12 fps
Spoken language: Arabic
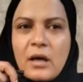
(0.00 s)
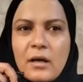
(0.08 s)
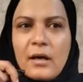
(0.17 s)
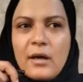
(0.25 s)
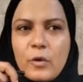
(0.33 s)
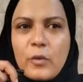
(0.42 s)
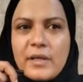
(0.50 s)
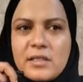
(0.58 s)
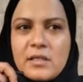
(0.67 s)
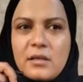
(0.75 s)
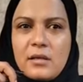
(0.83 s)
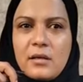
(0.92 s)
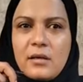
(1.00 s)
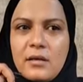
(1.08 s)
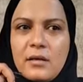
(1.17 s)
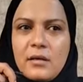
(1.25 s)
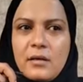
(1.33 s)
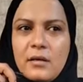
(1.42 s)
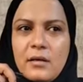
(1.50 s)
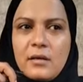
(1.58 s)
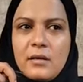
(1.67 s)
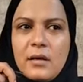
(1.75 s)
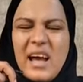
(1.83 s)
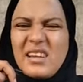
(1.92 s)
راح اخواتي
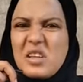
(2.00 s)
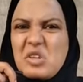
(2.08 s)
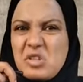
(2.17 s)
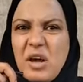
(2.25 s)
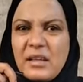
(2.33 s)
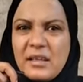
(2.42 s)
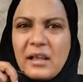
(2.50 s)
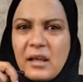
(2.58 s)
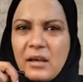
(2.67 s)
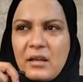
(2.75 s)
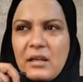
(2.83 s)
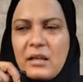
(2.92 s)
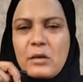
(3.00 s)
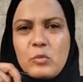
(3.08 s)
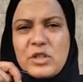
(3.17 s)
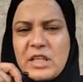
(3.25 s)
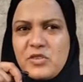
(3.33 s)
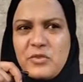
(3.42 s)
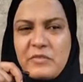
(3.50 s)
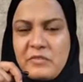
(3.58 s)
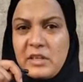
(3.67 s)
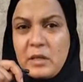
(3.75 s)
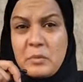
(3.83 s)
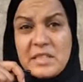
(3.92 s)
آه، حد رشح لنا المستشفى
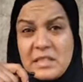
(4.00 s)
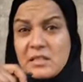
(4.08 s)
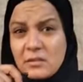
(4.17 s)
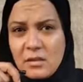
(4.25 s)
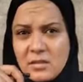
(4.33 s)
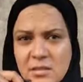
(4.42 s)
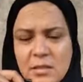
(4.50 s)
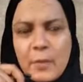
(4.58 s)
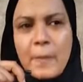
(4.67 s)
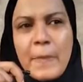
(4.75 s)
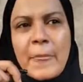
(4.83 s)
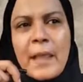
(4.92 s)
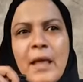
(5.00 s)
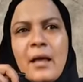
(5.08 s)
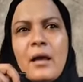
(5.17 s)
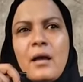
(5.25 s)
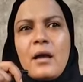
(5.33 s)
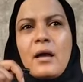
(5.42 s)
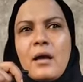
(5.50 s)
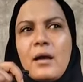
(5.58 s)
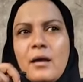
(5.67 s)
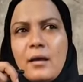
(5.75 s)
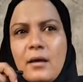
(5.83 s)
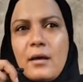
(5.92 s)
في مدينه نصر
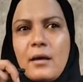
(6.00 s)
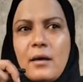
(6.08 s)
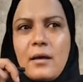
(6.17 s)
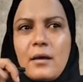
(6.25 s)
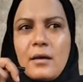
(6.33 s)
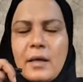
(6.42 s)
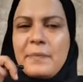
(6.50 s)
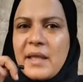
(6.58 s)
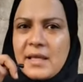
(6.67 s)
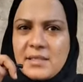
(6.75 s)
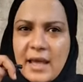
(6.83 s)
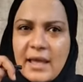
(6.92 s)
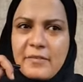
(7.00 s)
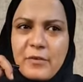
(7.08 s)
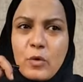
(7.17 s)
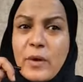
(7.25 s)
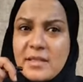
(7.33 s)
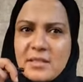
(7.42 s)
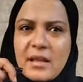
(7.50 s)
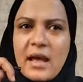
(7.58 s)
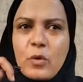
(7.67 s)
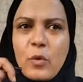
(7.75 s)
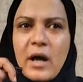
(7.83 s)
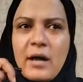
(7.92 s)
آه، جبنا اسعاف اخواتي
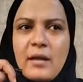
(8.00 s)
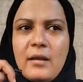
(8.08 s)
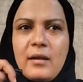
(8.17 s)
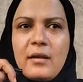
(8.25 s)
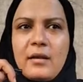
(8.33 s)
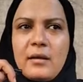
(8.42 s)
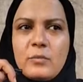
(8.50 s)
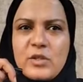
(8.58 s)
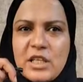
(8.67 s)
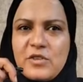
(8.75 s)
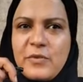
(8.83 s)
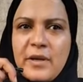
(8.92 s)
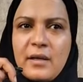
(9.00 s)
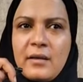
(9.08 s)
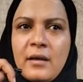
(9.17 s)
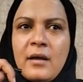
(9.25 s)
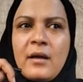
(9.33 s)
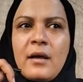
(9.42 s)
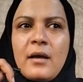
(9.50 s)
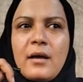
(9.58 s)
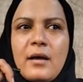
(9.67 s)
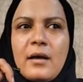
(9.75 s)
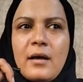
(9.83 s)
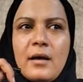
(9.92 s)
نقلوها المستشفى
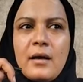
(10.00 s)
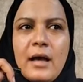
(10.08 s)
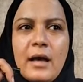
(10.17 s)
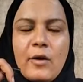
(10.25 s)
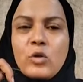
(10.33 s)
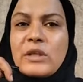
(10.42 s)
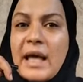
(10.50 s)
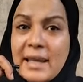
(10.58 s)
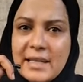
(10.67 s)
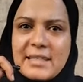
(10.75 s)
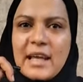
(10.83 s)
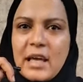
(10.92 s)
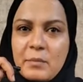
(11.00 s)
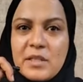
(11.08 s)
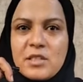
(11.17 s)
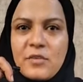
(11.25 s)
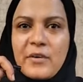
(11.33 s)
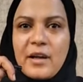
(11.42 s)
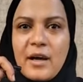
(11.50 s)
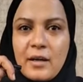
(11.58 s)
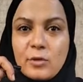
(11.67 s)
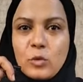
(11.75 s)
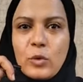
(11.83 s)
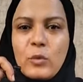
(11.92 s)
آه، كنت انا لسه جاي من السفر
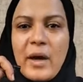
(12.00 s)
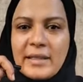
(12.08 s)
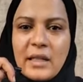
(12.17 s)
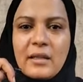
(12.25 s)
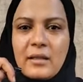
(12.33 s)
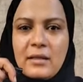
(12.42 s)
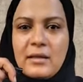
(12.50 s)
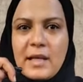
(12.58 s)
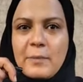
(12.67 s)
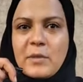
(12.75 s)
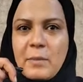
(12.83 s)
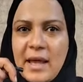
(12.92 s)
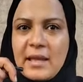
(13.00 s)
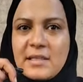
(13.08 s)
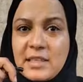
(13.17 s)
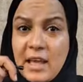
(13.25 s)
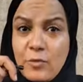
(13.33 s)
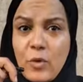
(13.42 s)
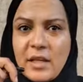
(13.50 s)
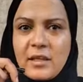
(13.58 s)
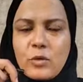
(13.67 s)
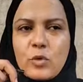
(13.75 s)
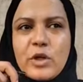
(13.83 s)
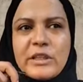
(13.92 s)
على طول وانا اللي ركبت معاها الاسعاف وانا
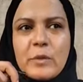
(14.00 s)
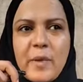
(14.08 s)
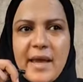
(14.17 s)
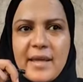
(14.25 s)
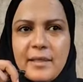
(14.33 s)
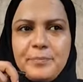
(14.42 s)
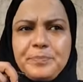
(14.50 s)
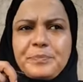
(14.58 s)
اللي رحت معاها